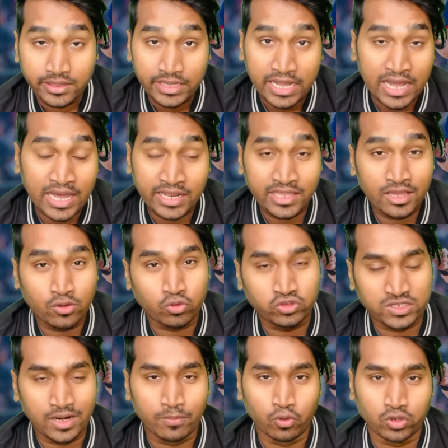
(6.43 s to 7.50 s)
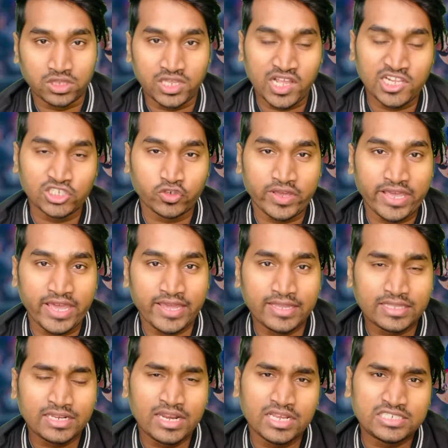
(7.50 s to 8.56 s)
यार ये कुशल भुरतेल जो है
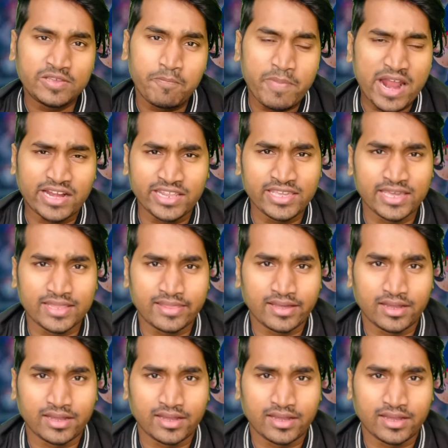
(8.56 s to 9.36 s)
इतनी अच्छी बैटिंग कैसे